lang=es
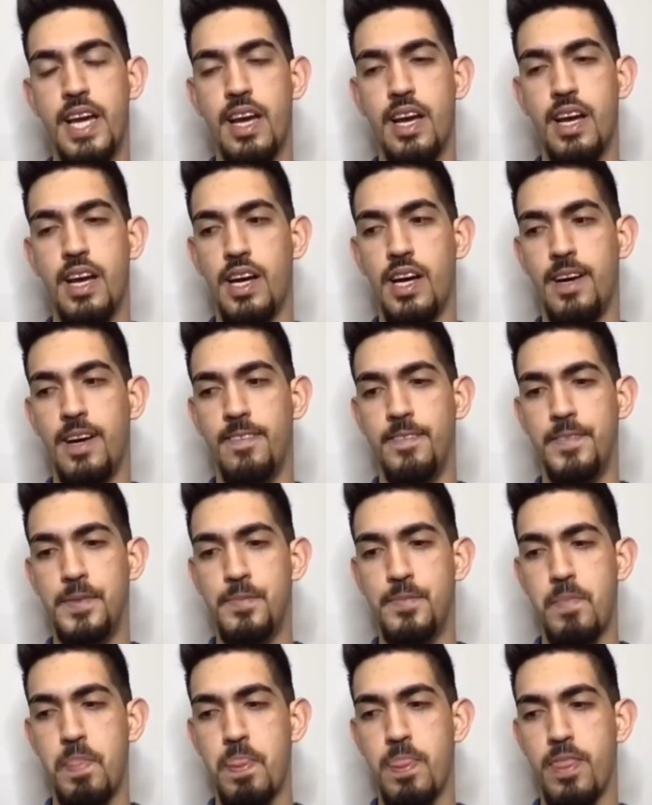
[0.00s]
Ah,
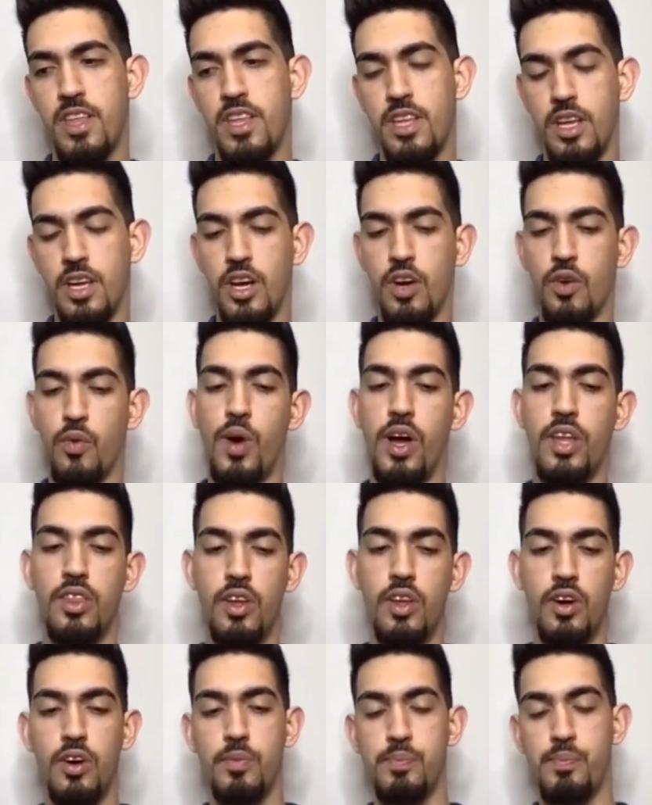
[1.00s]

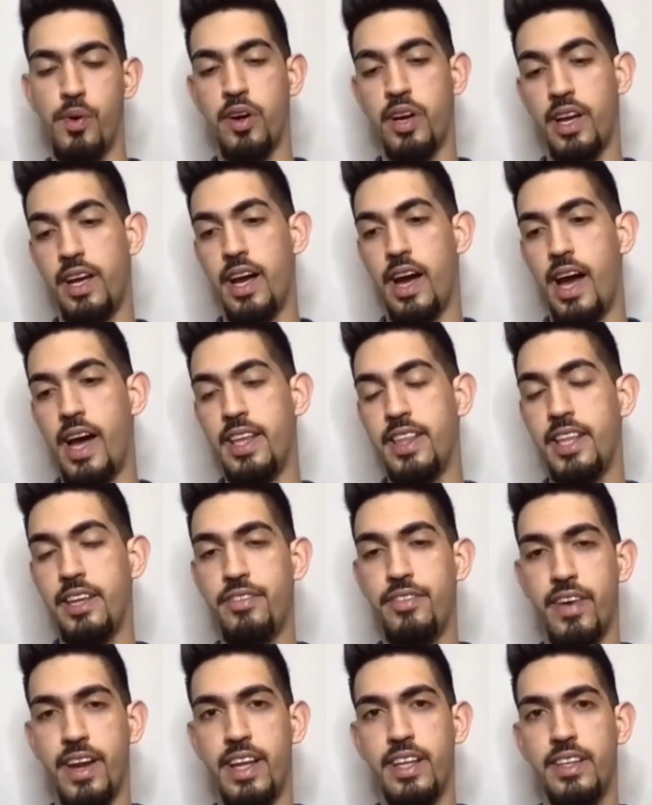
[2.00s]
cuando, porque hay
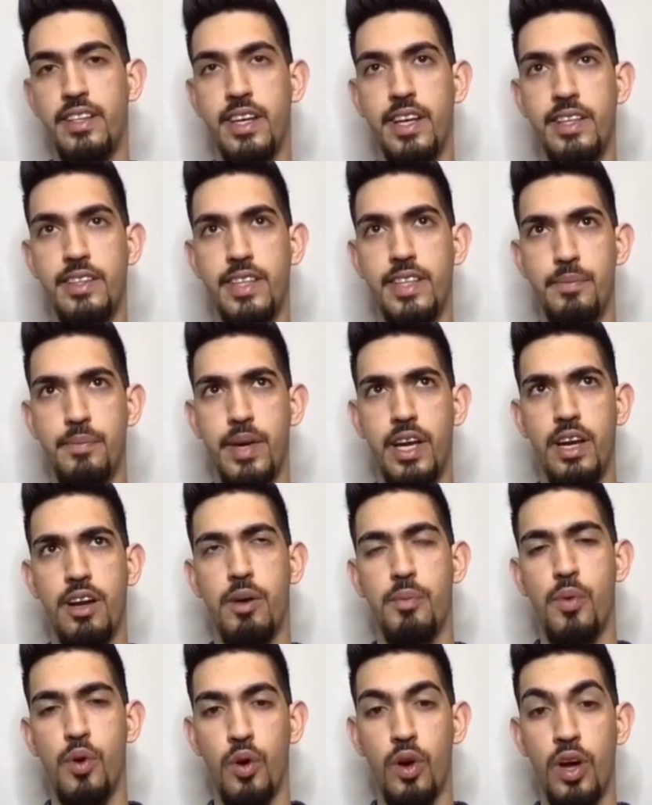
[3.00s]
diferentes también
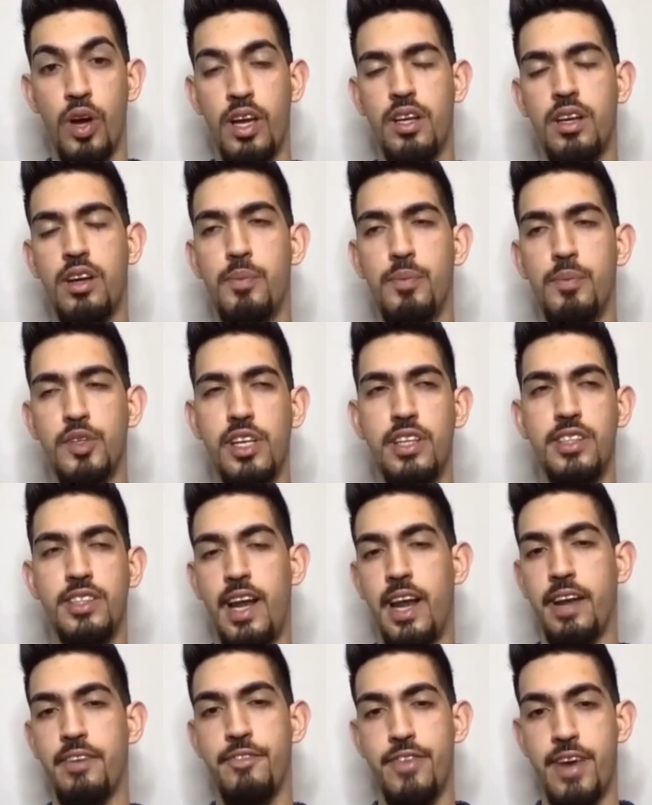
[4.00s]
como ¿cómo se dice?
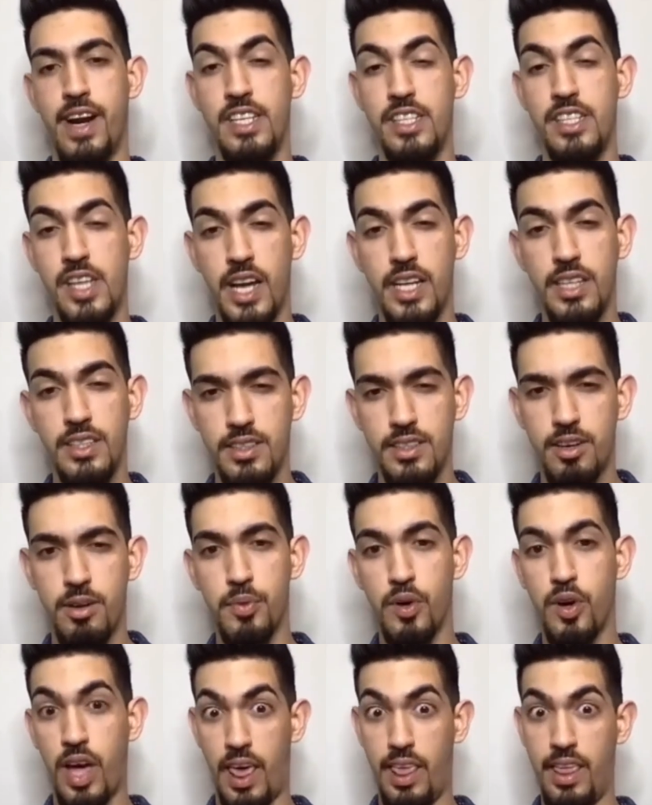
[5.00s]
Like franchise, como
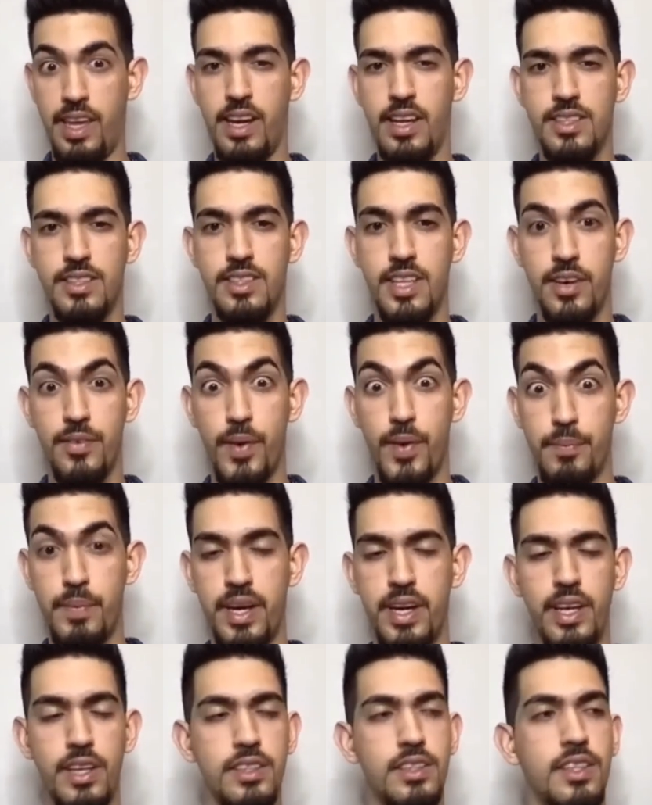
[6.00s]
cadenas de barberías.